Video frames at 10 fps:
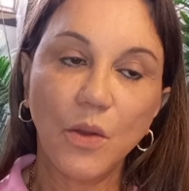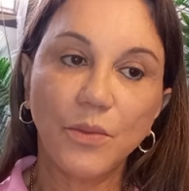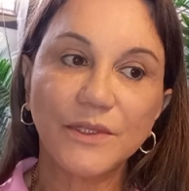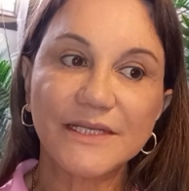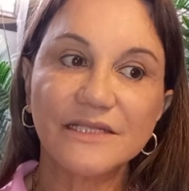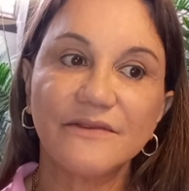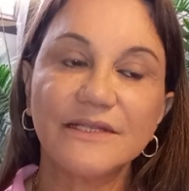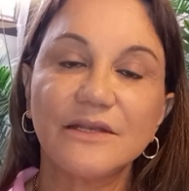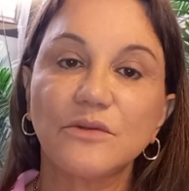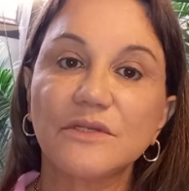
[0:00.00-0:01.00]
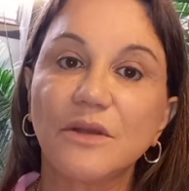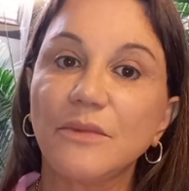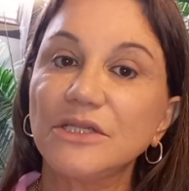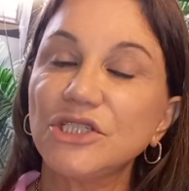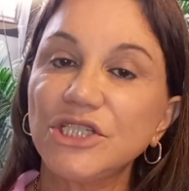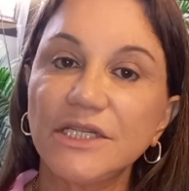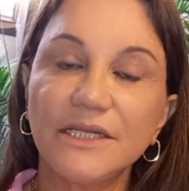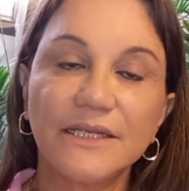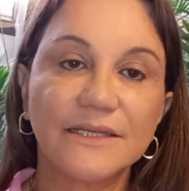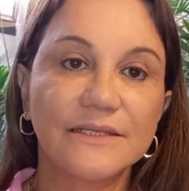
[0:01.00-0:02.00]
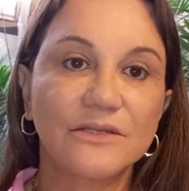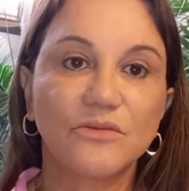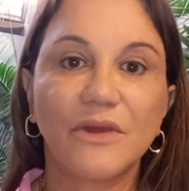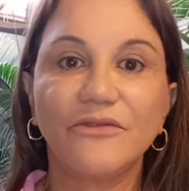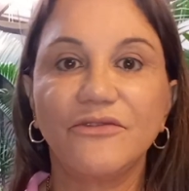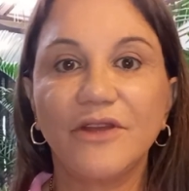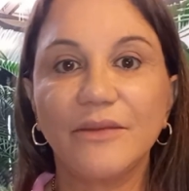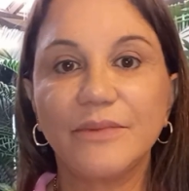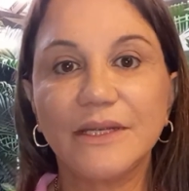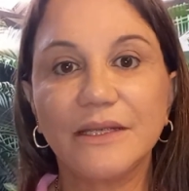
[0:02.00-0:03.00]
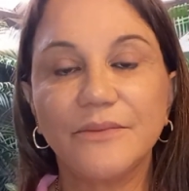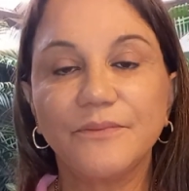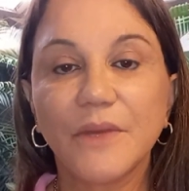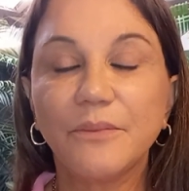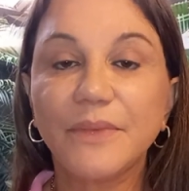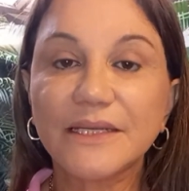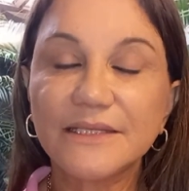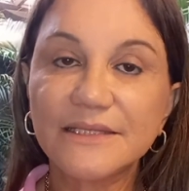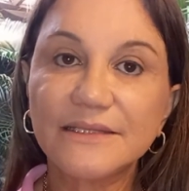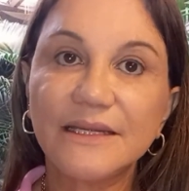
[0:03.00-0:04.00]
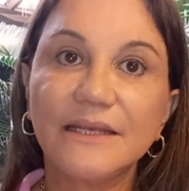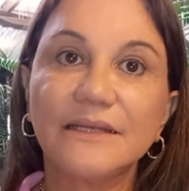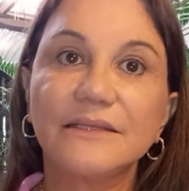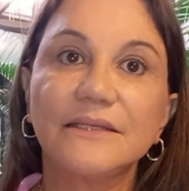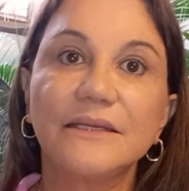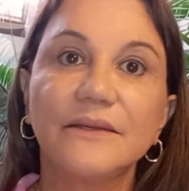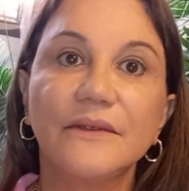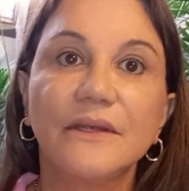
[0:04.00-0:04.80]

pois às vezes são manchinhas, uma febre persistente,